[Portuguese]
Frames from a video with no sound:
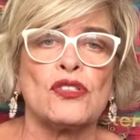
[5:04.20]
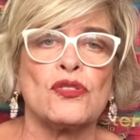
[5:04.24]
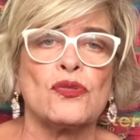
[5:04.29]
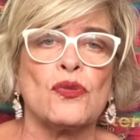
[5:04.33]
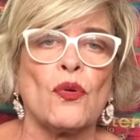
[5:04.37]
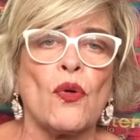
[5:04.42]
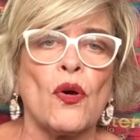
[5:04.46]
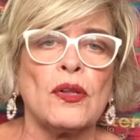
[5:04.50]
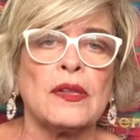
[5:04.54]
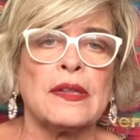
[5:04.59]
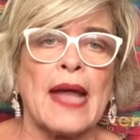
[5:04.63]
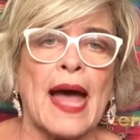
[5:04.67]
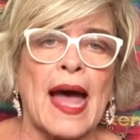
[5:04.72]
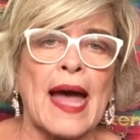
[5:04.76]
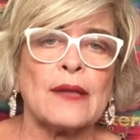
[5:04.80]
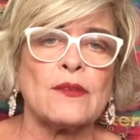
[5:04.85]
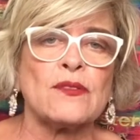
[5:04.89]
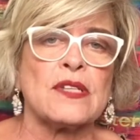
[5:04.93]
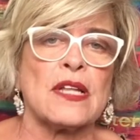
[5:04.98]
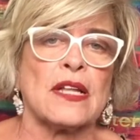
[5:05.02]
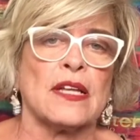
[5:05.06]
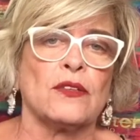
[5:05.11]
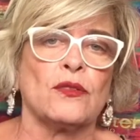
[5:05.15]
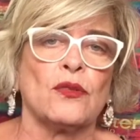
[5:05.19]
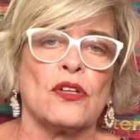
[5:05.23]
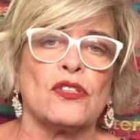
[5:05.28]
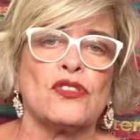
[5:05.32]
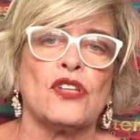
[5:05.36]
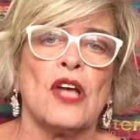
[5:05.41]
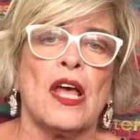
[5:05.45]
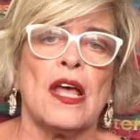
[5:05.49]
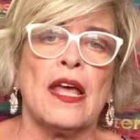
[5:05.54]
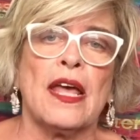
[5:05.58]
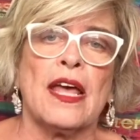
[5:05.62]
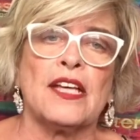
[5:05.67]
do Condado, os eleitores
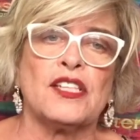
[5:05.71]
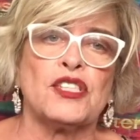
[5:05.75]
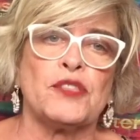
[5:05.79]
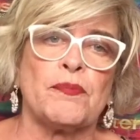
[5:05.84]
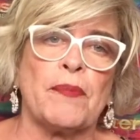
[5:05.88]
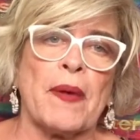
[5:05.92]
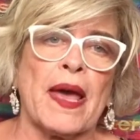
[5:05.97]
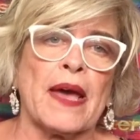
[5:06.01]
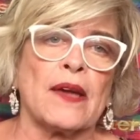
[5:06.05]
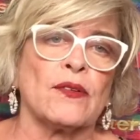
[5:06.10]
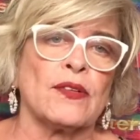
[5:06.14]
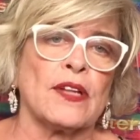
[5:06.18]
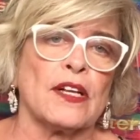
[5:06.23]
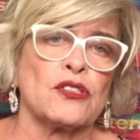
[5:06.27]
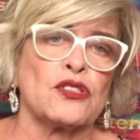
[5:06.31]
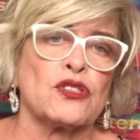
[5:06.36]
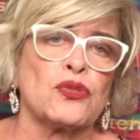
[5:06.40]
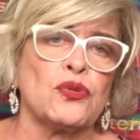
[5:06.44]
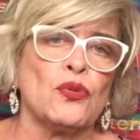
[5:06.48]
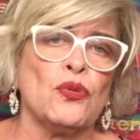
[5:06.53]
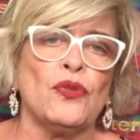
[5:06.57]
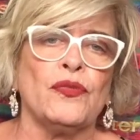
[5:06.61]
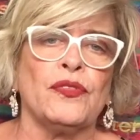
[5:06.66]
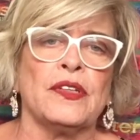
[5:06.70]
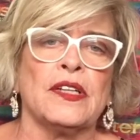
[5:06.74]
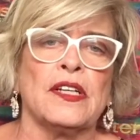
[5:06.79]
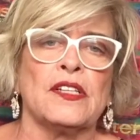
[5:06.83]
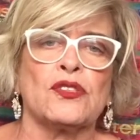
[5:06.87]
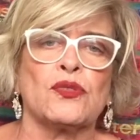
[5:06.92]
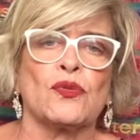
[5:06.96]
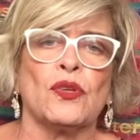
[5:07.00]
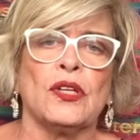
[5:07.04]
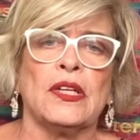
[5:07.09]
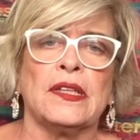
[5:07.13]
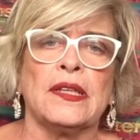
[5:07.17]
esperam na chuva e na
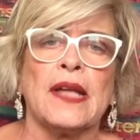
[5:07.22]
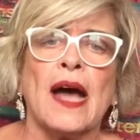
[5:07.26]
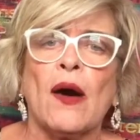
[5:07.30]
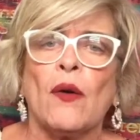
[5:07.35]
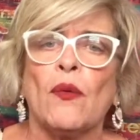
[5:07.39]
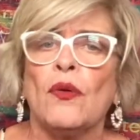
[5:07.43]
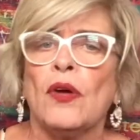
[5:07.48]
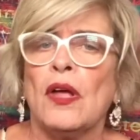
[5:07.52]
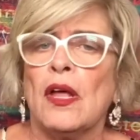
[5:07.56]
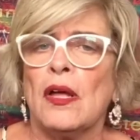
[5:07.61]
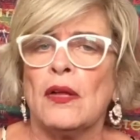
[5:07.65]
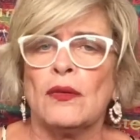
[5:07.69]
escuridão